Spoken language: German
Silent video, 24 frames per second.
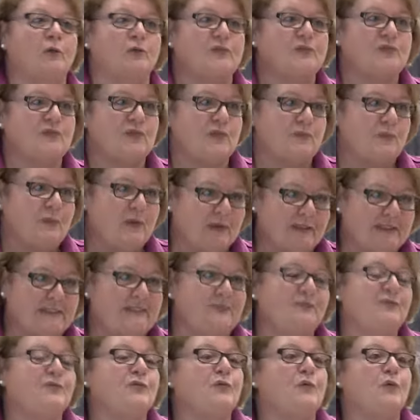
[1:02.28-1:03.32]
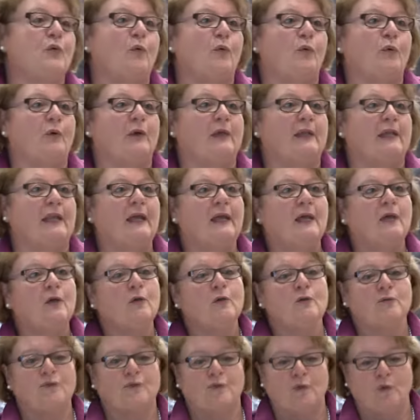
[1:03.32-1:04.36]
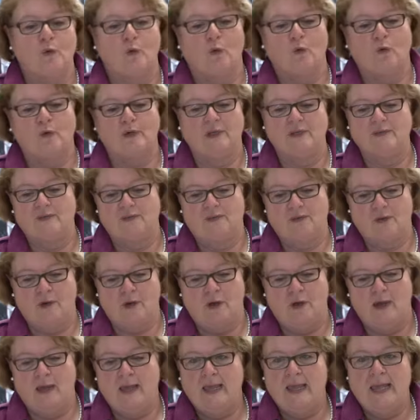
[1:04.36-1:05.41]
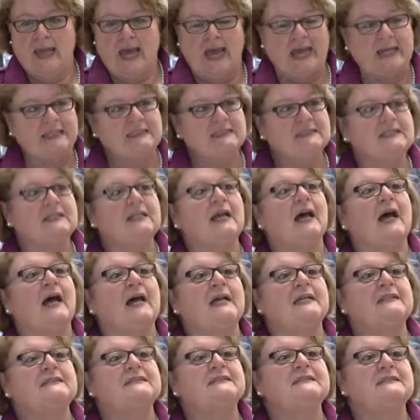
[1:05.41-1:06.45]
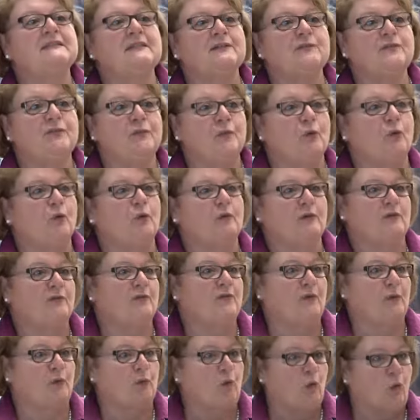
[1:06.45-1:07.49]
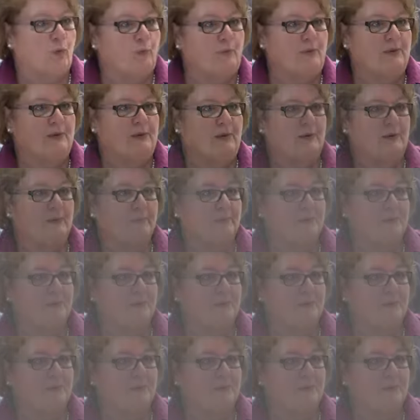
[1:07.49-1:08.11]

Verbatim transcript: kostümierte Führungen, Führungen für Einzelreisende, Führungen für Gruppen.